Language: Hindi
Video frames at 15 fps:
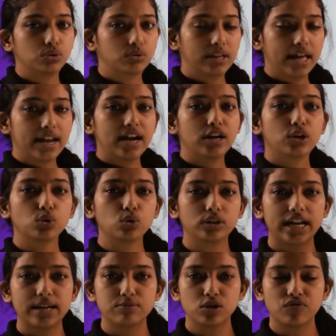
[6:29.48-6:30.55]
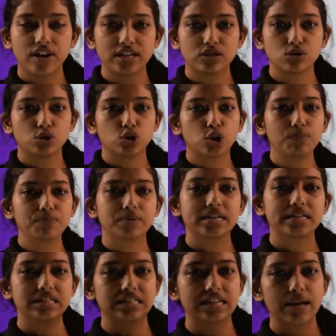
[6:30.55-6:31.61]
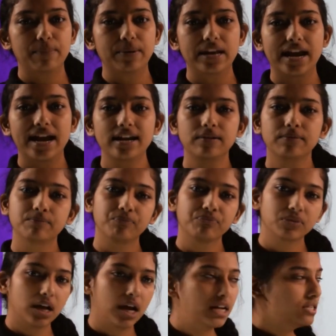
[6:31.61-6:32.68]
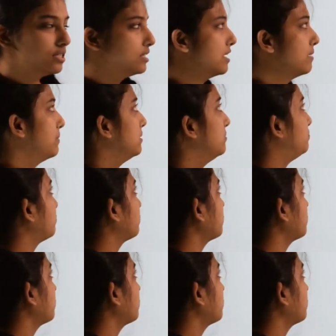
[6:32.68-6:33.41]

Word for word: देर आर टू टाइप्स ऑफ आइसोटोप स्टेबल एंड अनस्टेबल